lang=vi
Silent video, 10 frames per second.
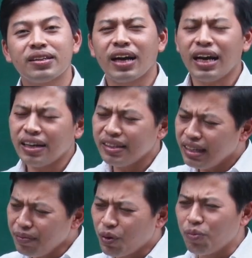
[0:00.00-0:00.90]
khai căn
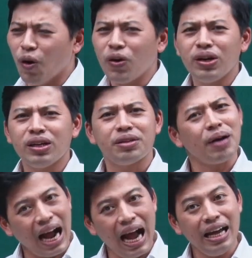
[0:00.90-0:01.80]
tiếp của 4 thì
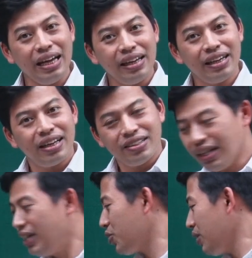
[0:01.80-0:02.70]
bằng 2. Cho
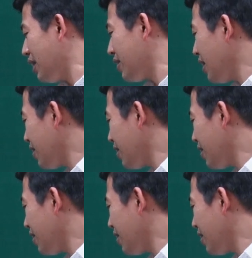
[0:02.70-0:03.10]
nên chỗ này chúng ta